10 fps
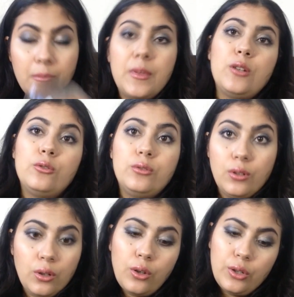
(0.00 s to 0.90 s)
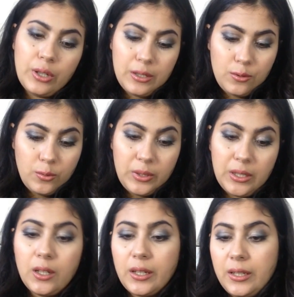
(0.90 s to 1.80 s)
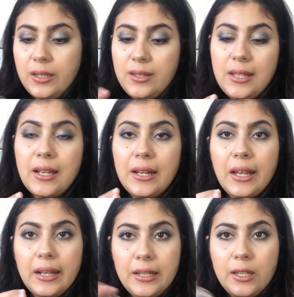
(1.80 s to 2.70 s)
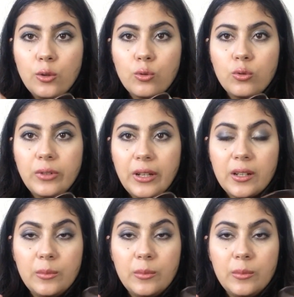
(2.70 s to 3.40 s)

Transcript: مي رودور كانت زوينه كانت هي كنخلي لو كل